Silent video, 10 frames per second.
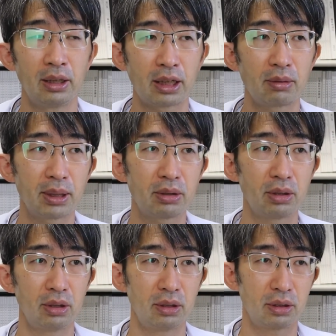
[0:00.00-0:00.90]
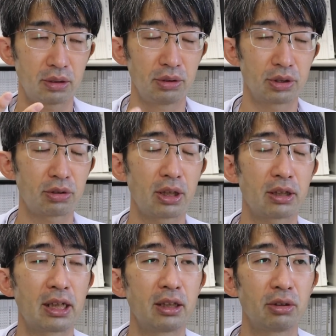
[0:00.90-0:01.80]
なるべくそういう
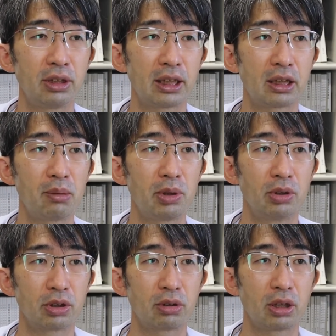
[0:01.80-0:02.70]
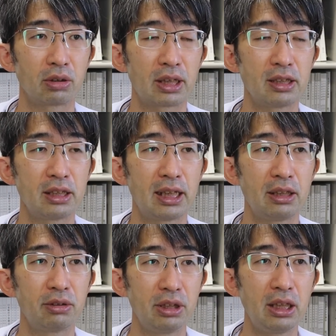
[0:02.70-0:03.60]
ストレス環境になってもストレスと感じな
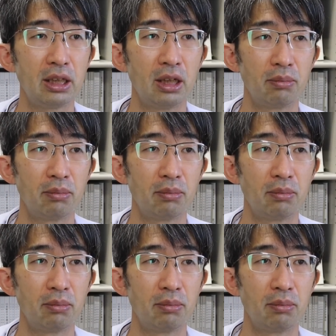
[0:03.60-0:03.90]
いように、